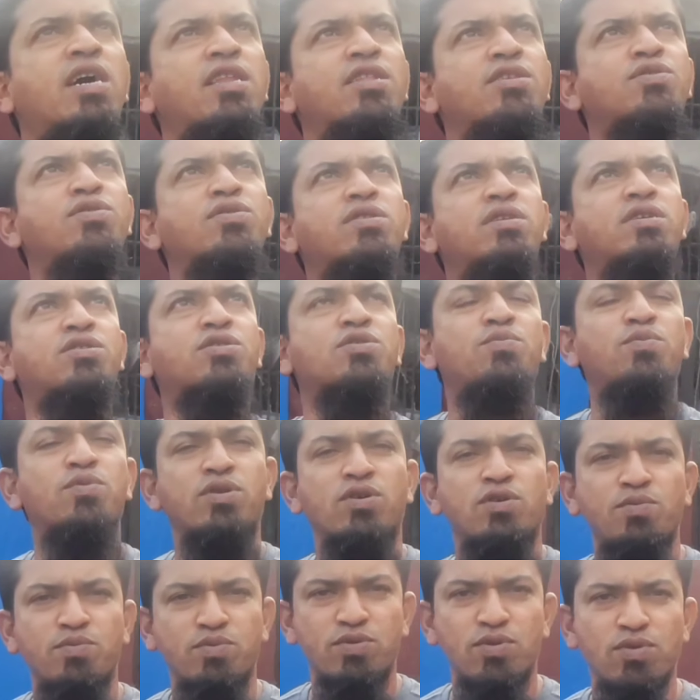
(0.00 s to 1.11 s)
সাড়ে ছটার
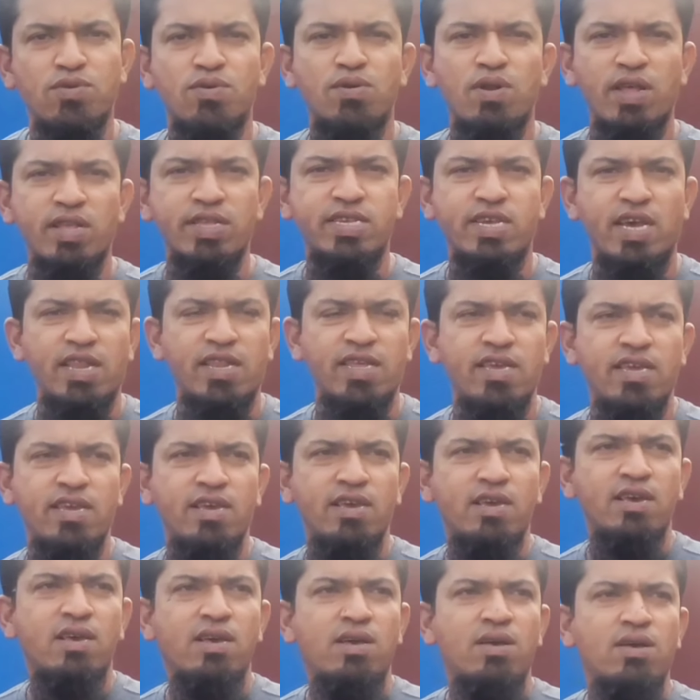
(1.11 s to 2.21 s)
সময় কবুতরগুলা ছাড়ি
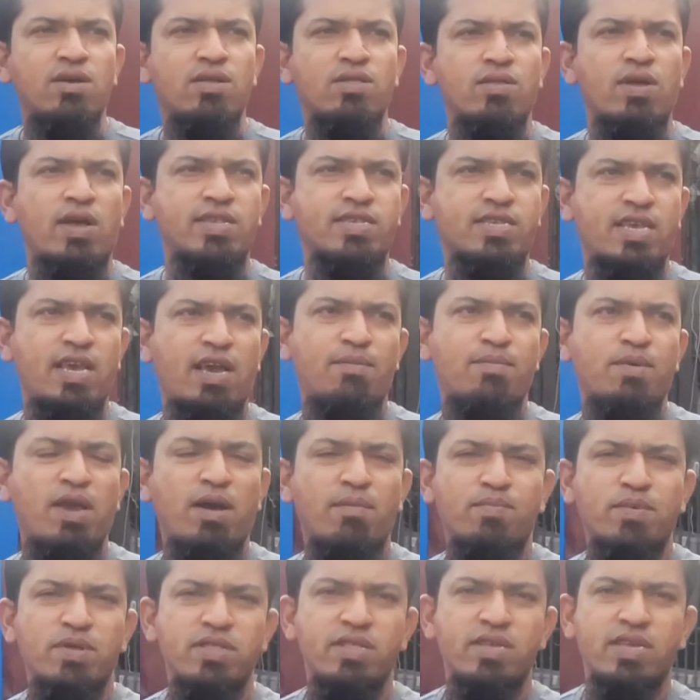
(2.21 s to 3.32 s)
আজকে আমি
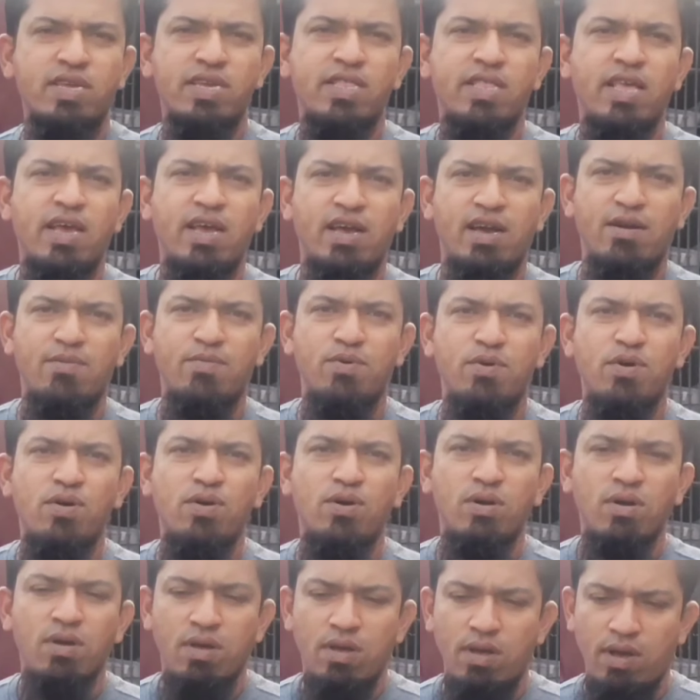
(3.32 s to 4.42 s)
আপনাদেরকে দেখাবো
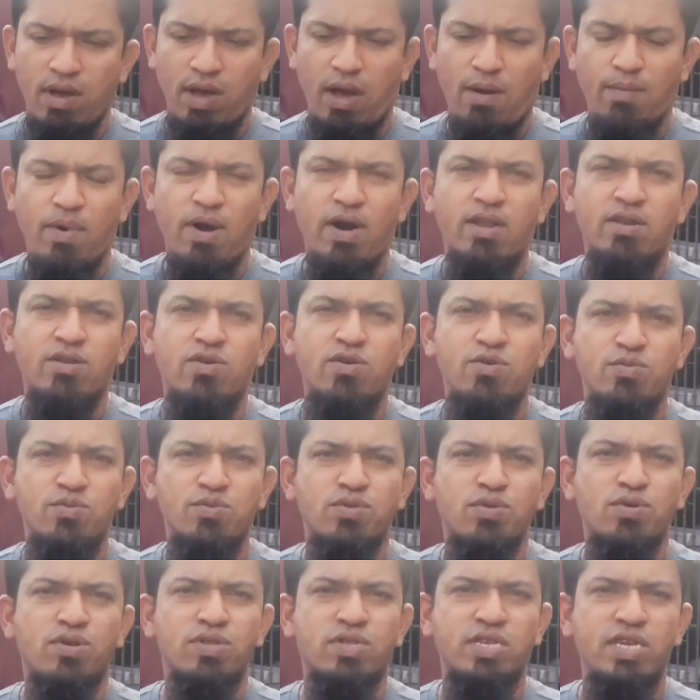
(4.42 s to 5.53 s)
আমার
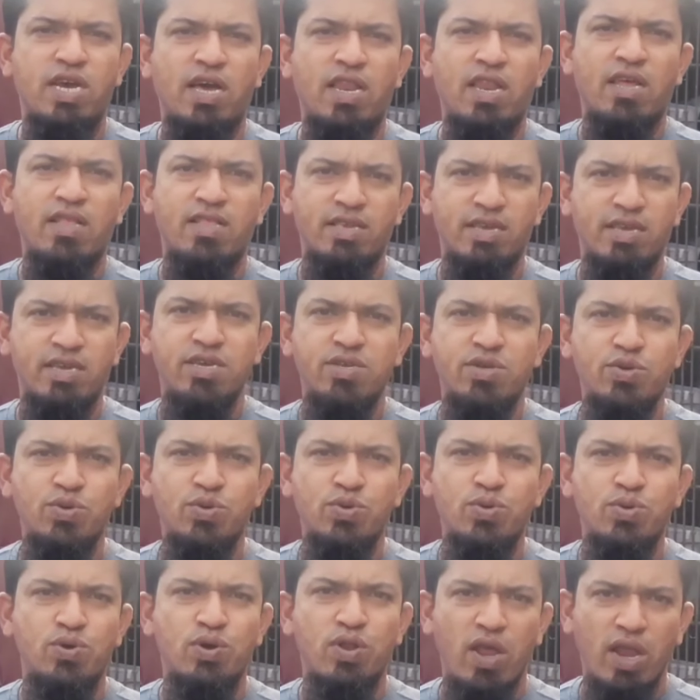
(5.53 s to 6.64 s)
কবুতর ছাড়া থেকে
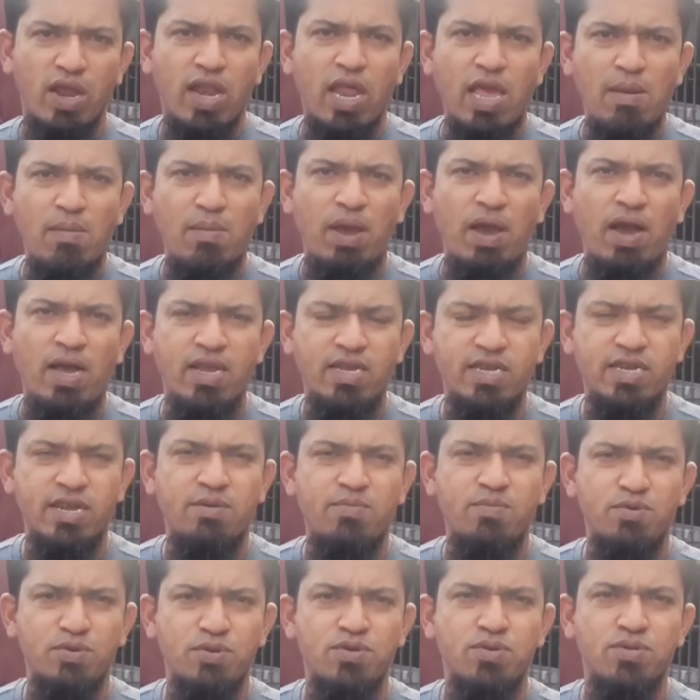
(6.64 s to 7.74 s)
শুরু করে নেমে আসা
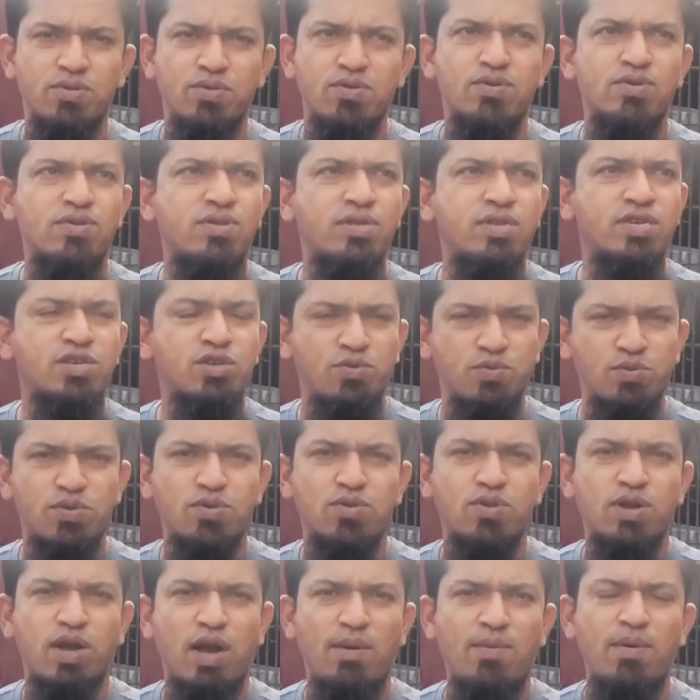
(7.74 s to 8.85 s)
পর্যন্ত যে
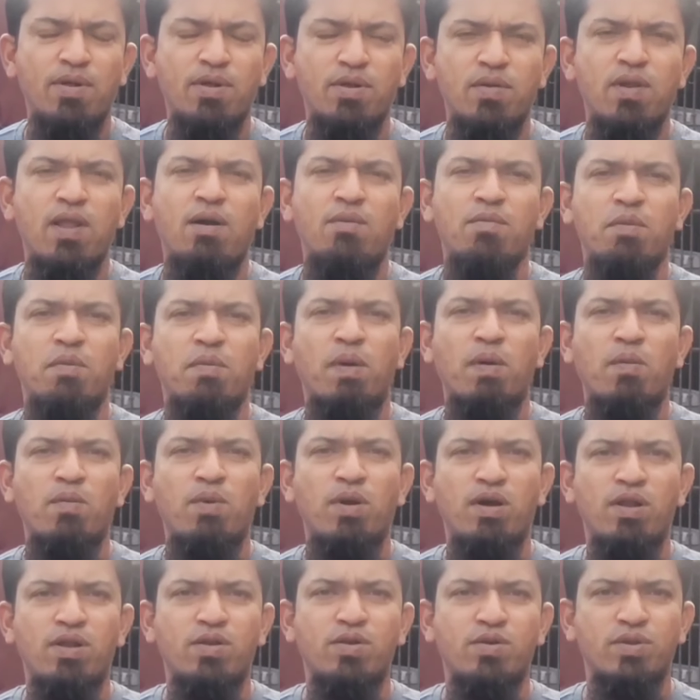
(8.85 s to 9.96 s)
সমস্ত খাবারগুলো আমি
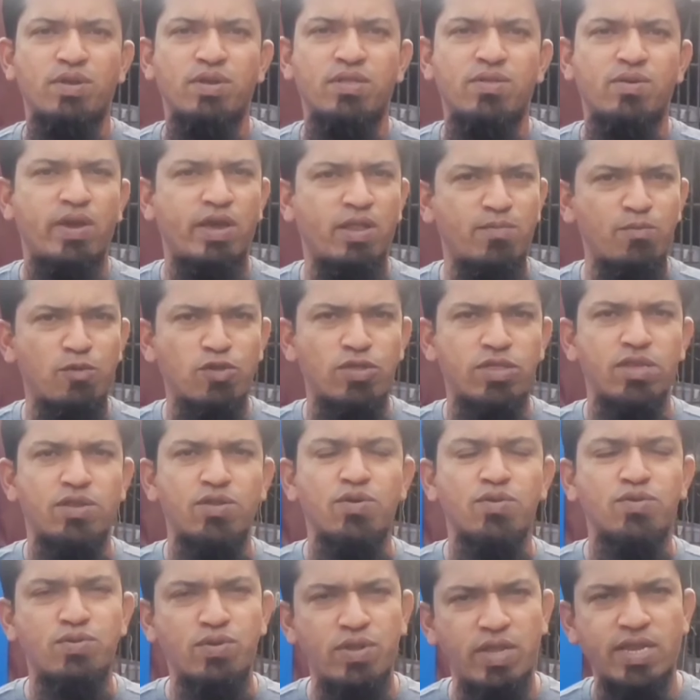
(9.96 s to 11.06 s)
ব্যবহার করি তো এর মধ্যে
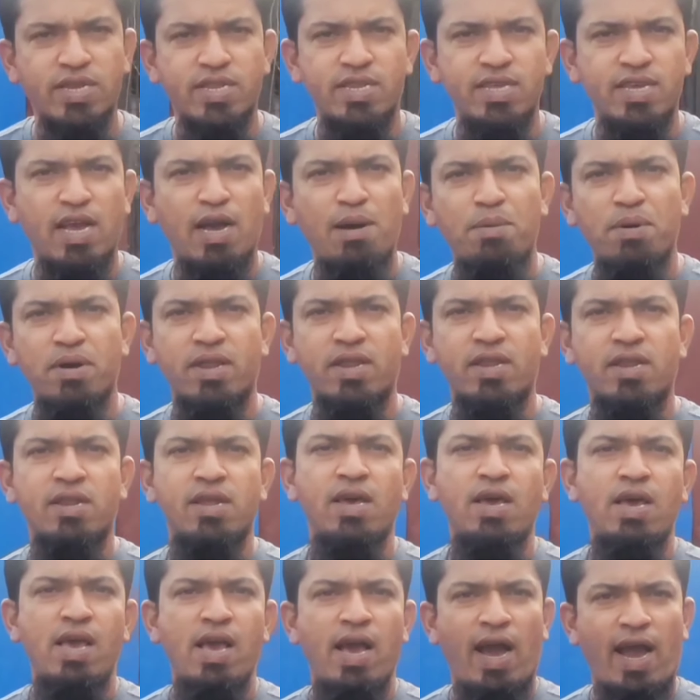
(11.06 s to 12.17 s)
নতুন একটি খাবারের
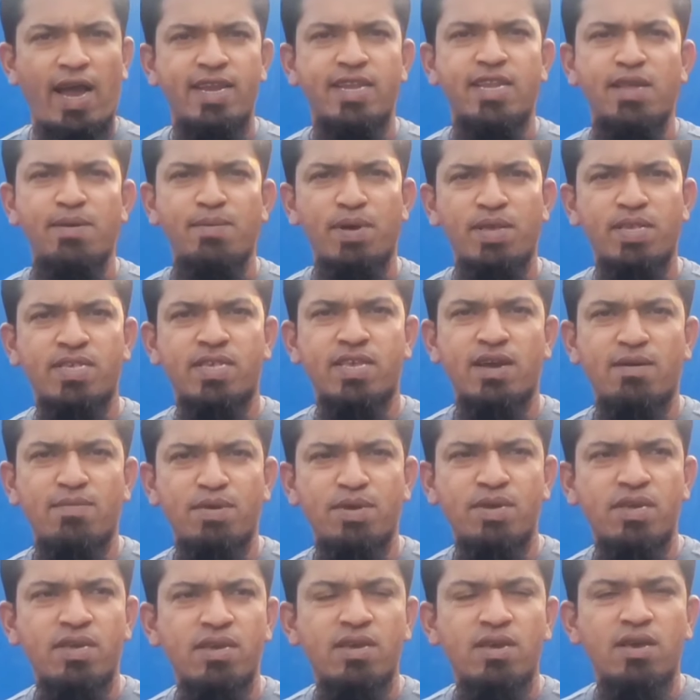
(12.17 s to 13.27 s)
আইটেম আজকে
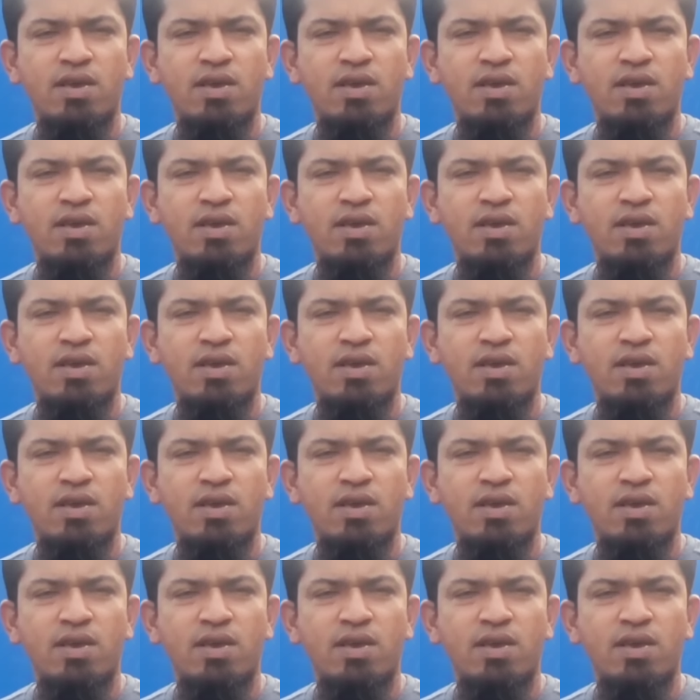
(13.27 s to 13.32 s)
আমি